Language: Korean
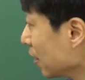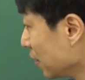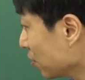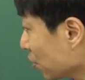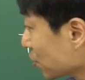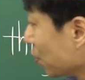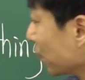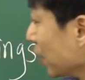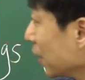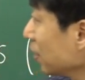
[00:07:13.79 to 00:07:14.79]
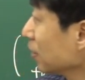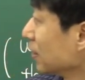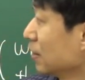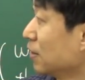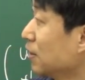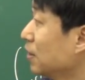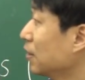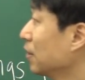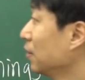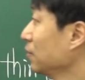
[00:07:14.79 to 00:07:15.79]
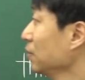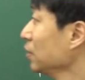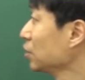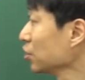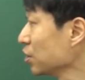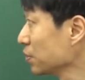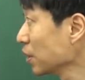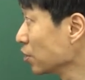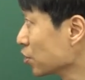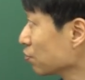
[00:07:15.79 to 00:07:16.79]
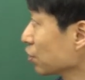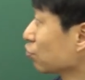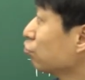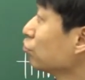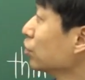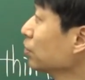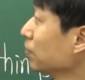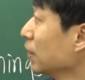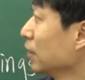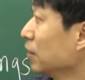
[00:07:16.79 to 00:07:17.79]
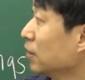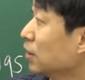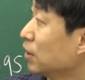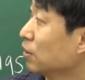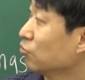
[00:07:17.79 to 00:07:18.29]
이것으로서 오늘 어, 2014년 서울시 9급 어,